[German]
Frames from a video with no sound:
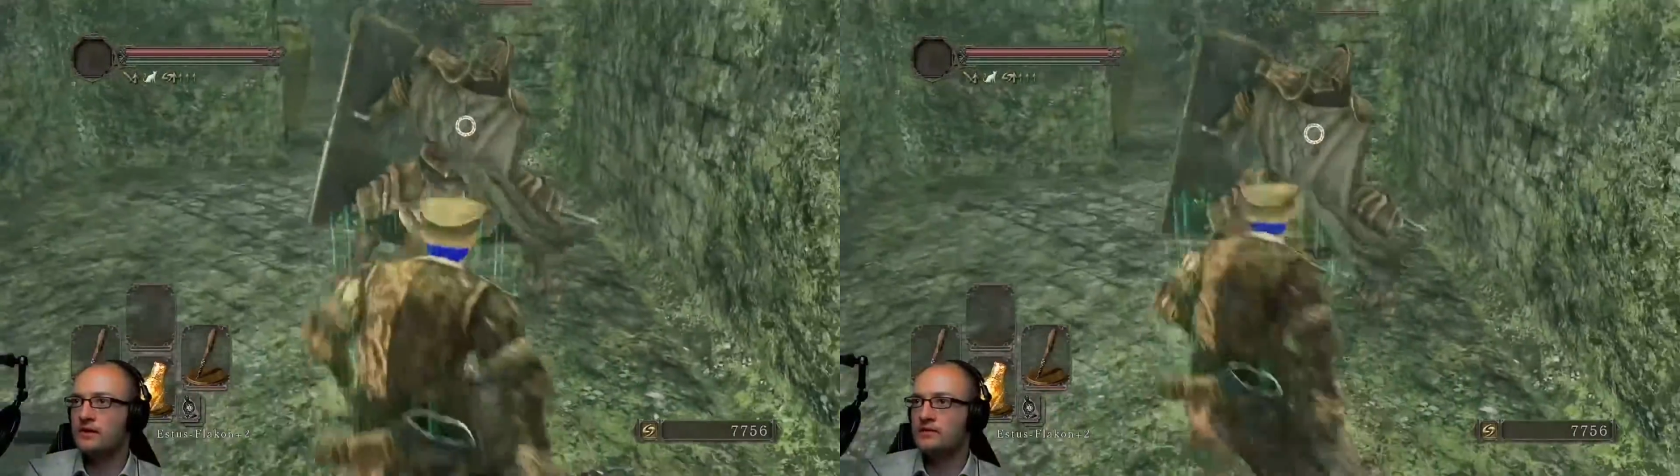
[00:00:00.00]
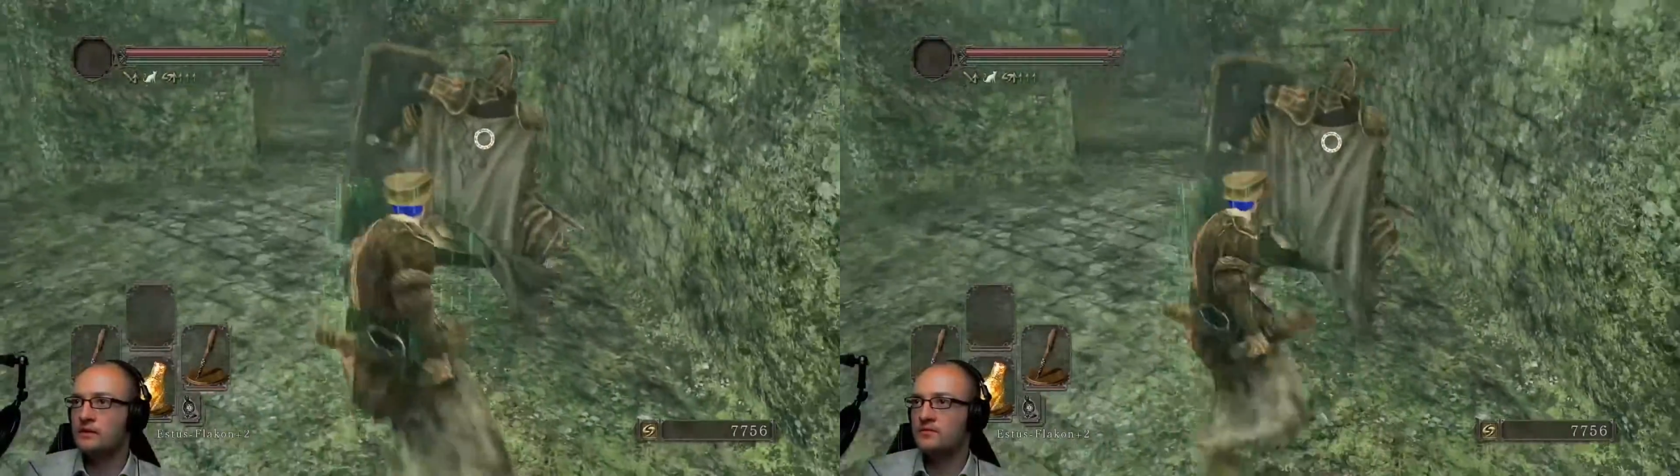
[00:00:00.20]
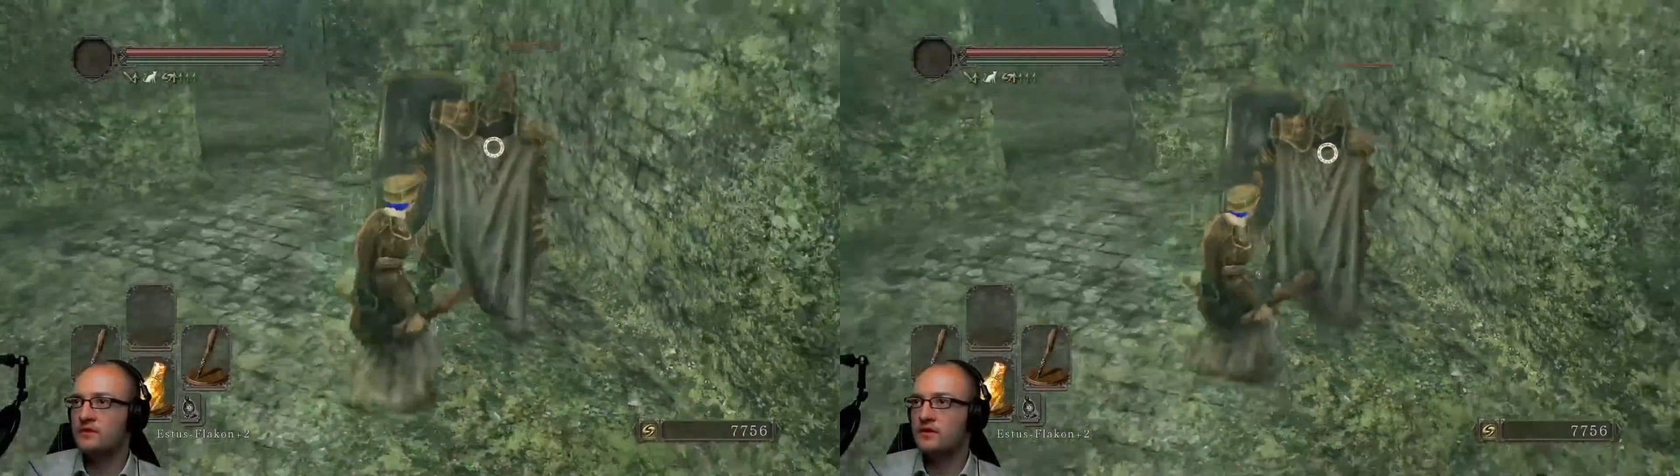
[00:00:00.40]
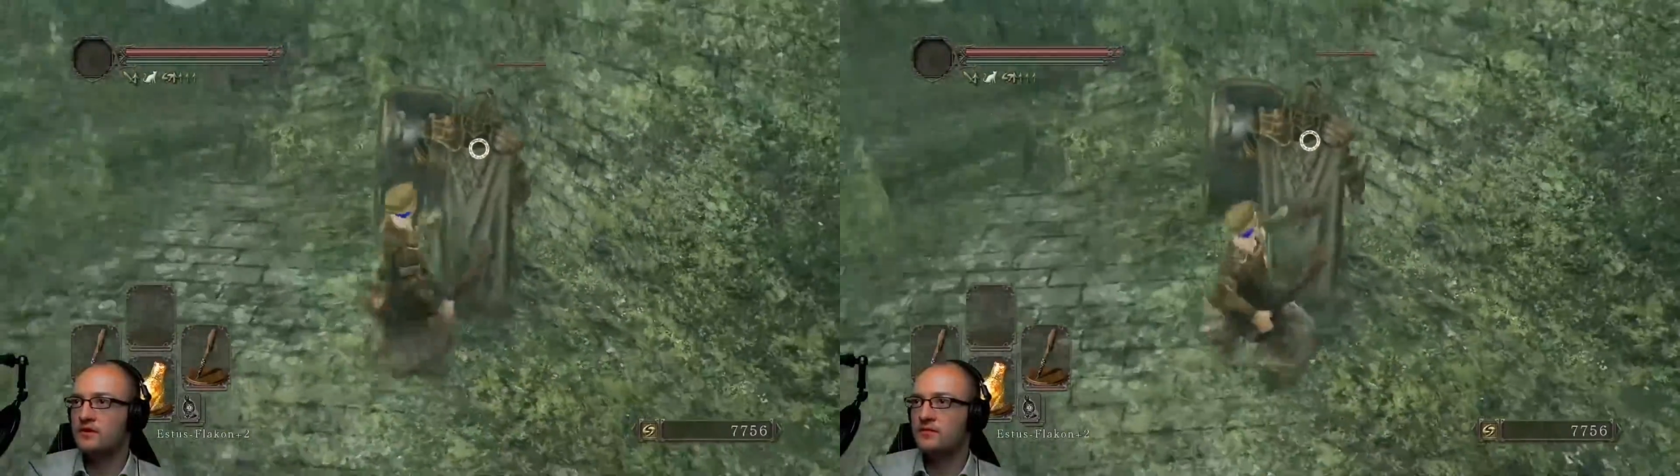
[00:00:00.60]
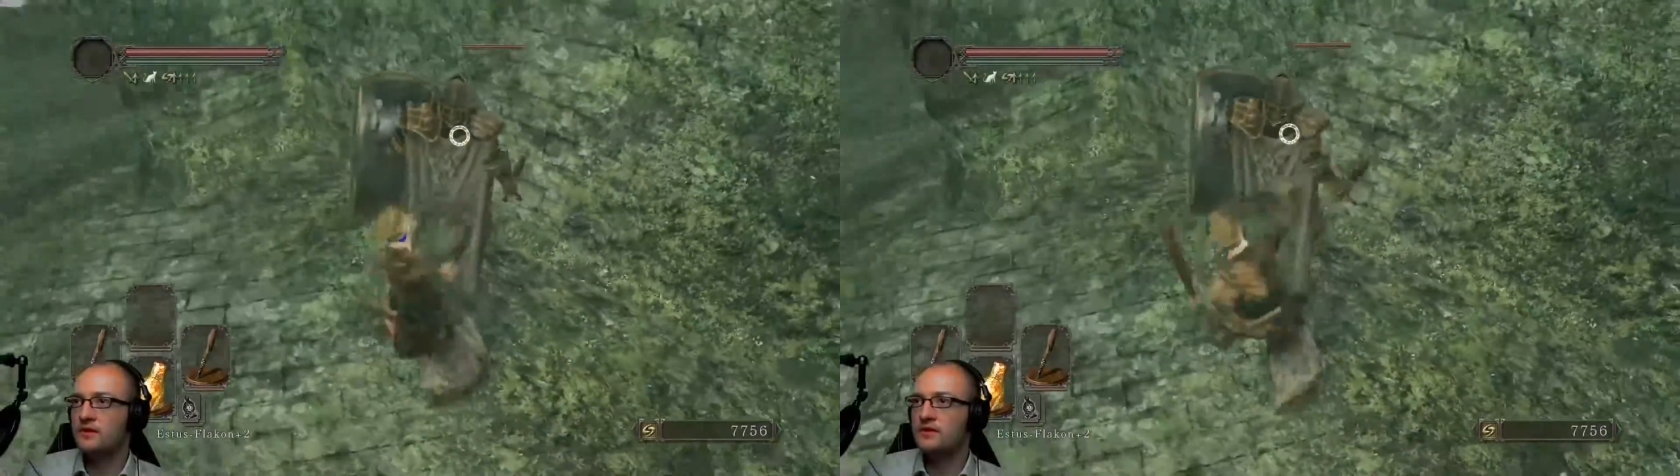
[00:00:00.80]
gar tapfer
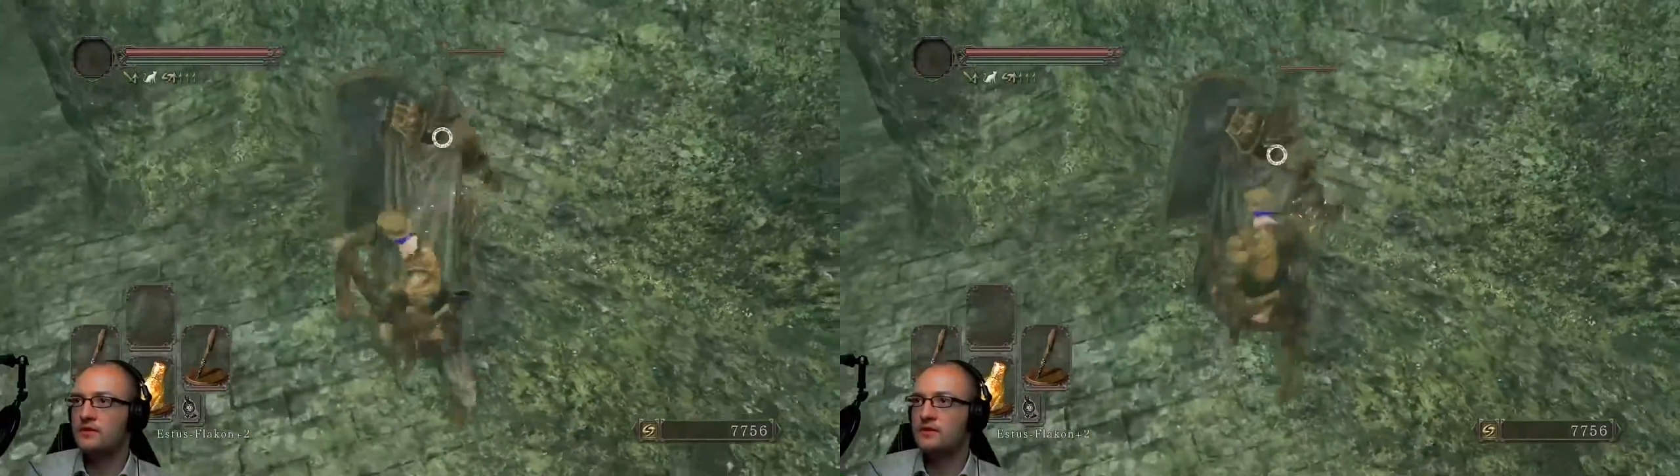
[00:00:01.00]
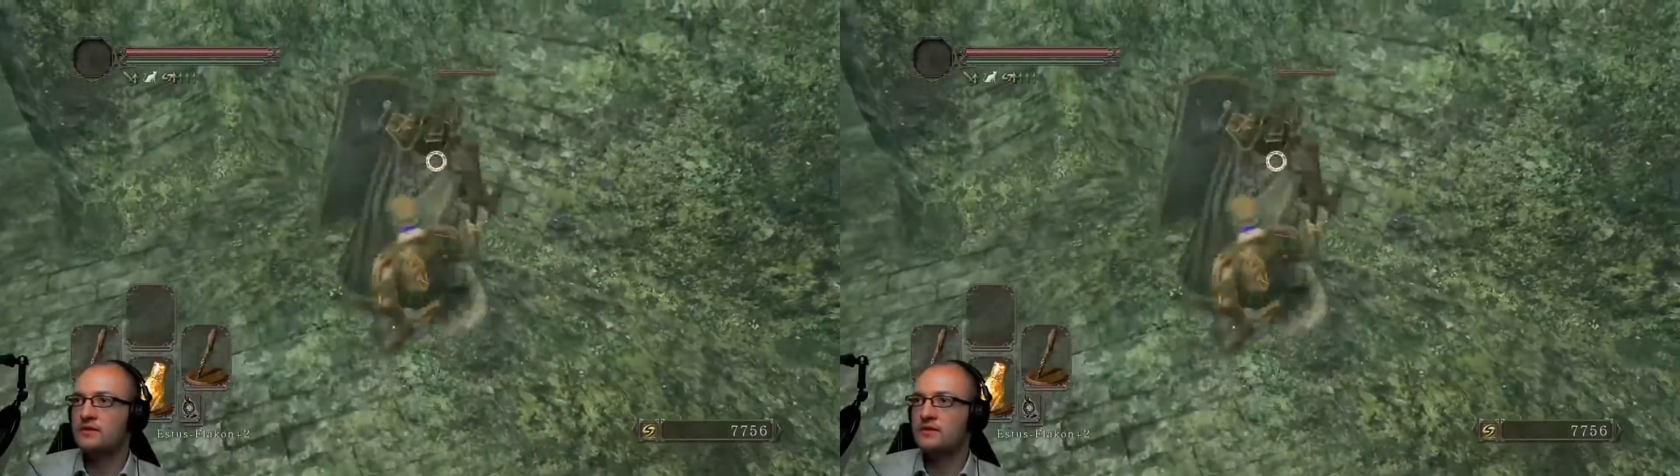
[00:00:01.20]
Riddersmann.